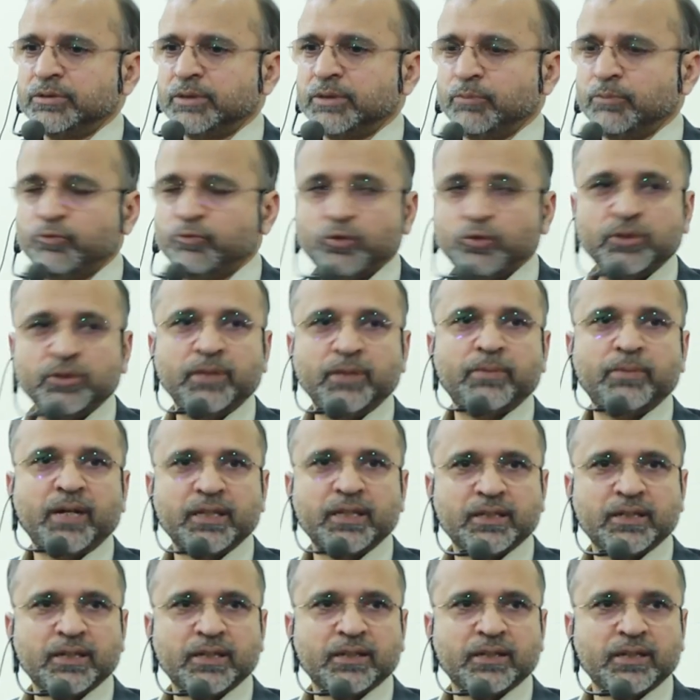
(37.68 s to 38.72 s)
जब वो ये
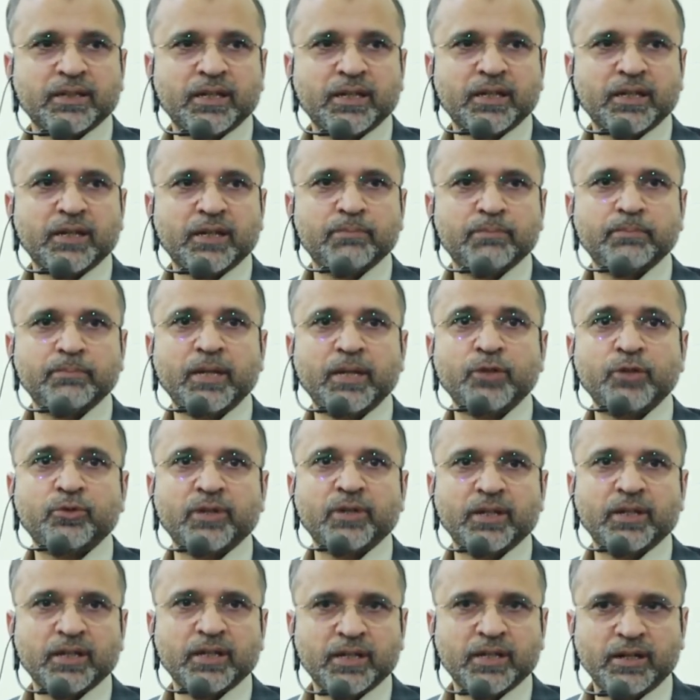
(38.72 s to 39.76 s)
बात करते हैं कि हम
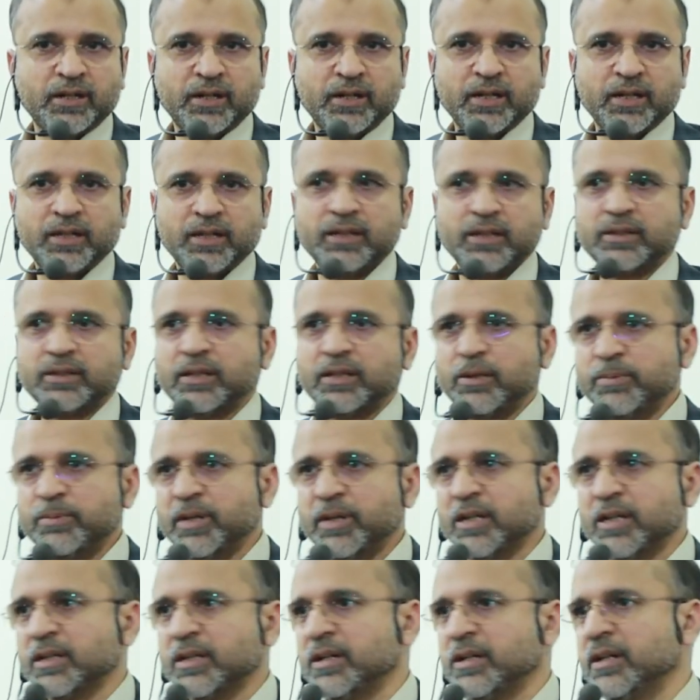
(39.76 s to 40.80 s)
मेंटरिंग कर रहे हैं या
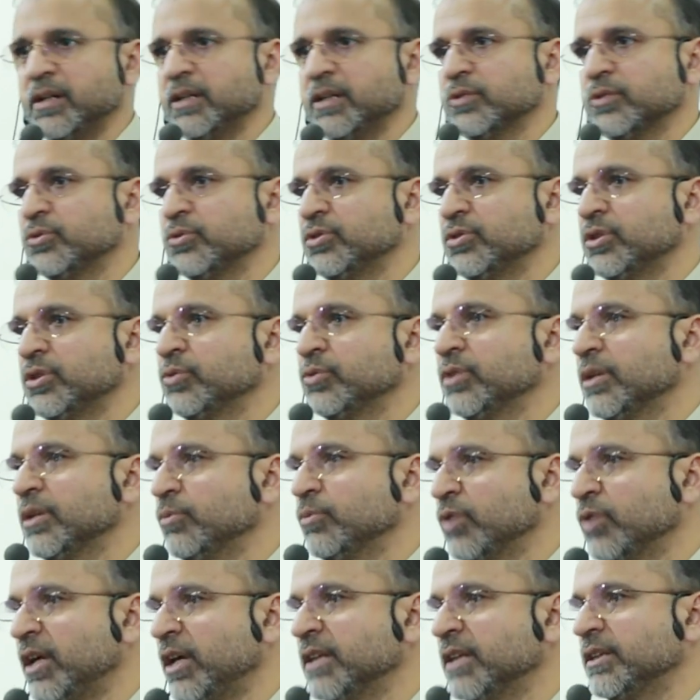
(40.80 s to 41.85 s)
तरबिया कर रहे हैं तो उससे उनकी
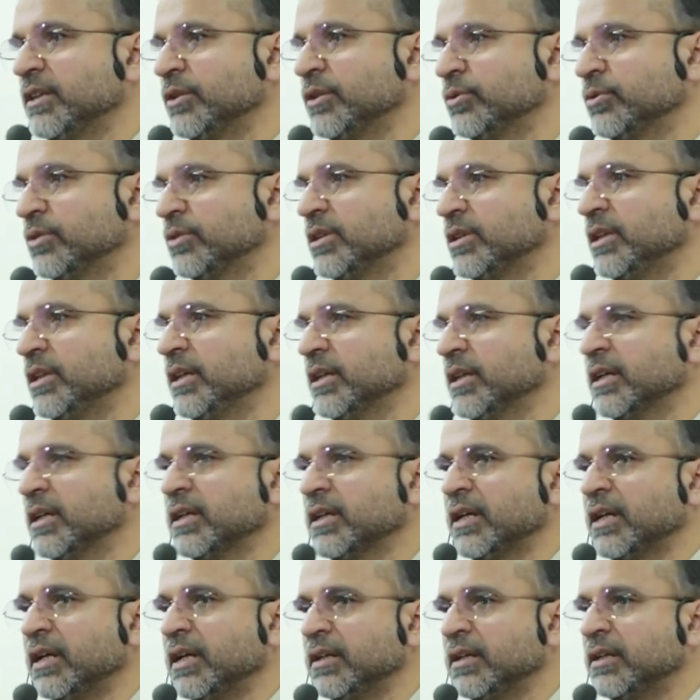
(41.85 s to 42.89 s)
मुराद ये होती है कि
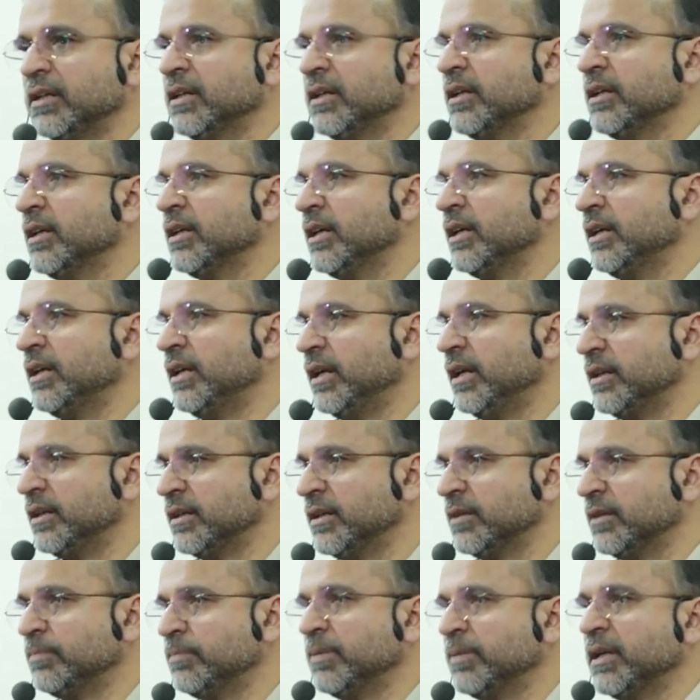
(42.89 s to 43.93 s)
कैरियर के
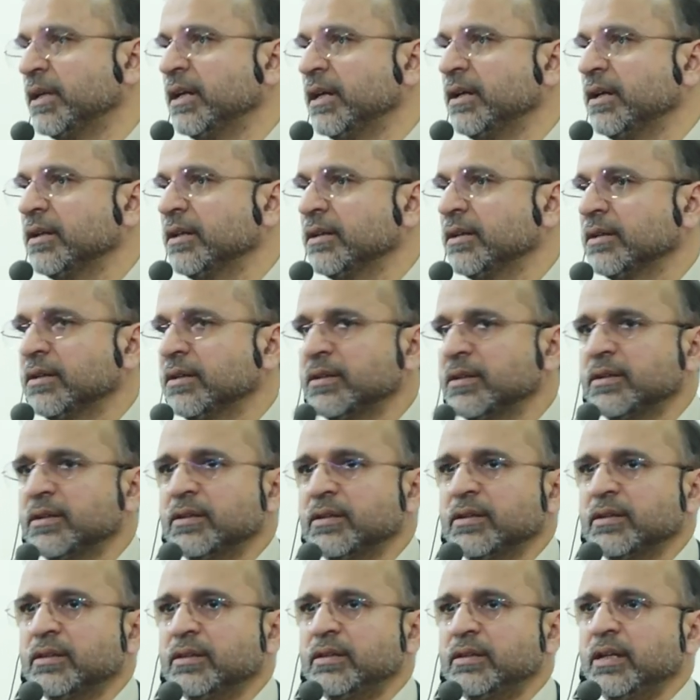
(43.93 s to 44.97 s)
लैडर पर
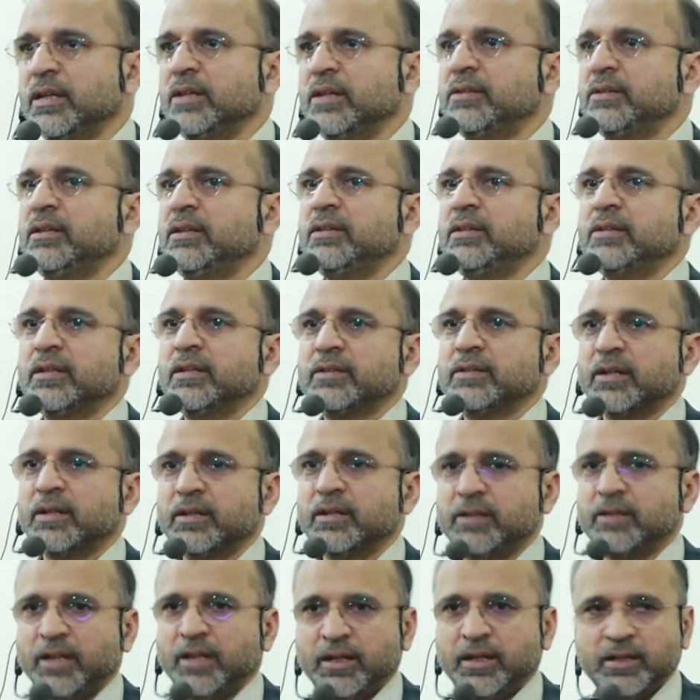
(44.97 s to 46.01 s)
तेज़ी से चढ़
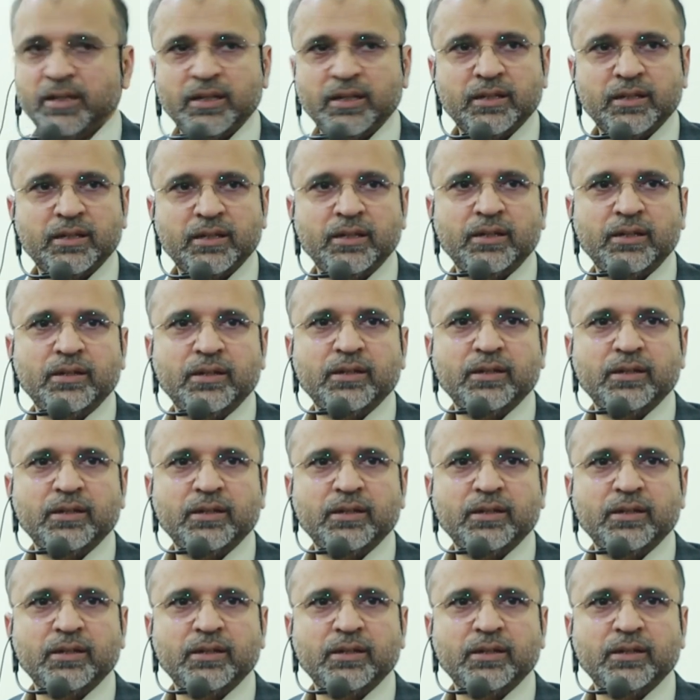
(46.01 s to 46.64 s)
जाने की